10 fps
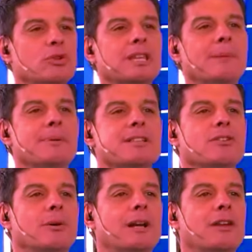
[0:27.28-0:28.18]
está
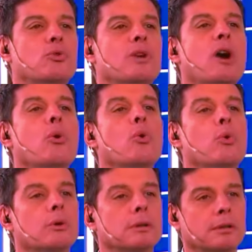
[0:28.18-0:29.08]
empezando a hablar de una
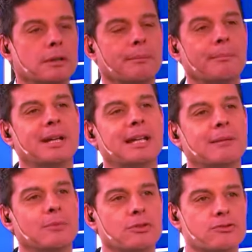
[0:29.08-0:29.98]
U
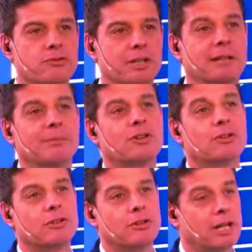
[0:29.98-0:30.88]
Veremos, en el
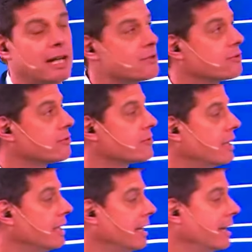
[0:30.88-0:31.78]
mejor de los casos.
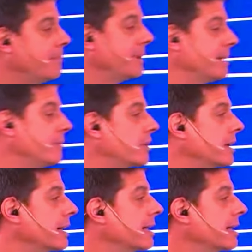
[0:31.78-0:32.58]
Esperemos que,